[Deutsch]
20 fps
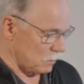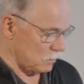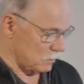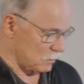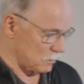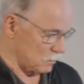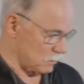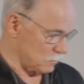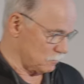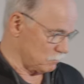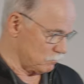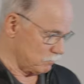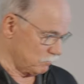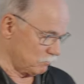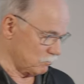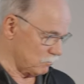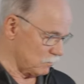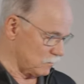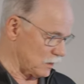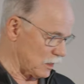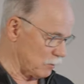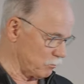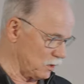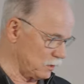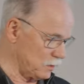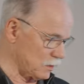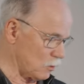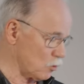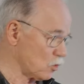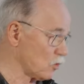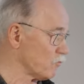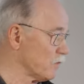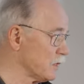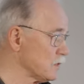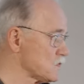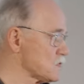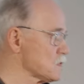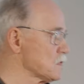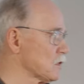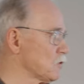ähm, damit auch wenn
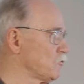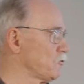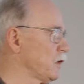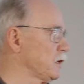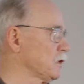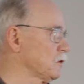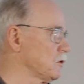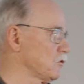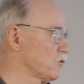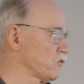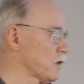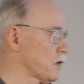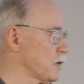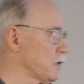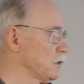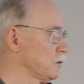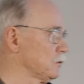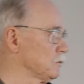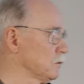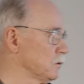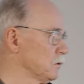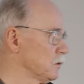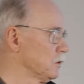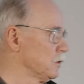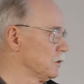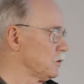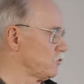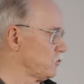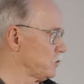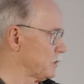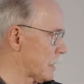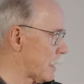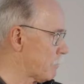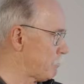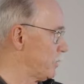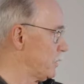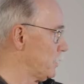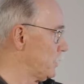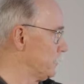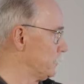sich Effekte zeigen, die sich
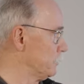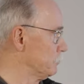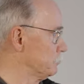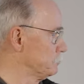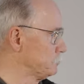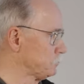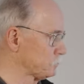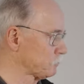abbilden.